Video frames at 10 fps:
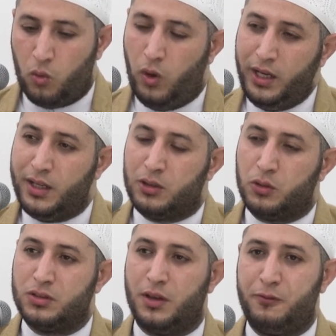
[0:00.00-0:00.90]

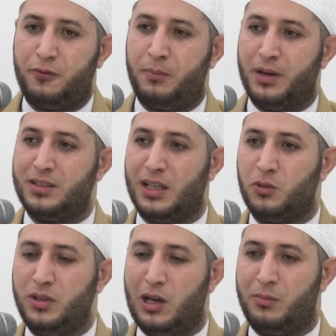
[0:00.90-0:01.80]
Wahdatus saf,
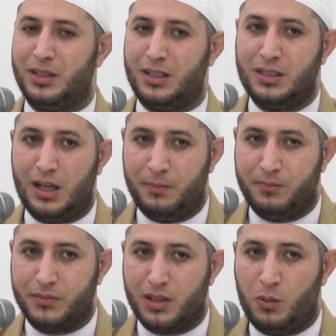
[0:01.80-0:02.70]
bersatunya umat Islam.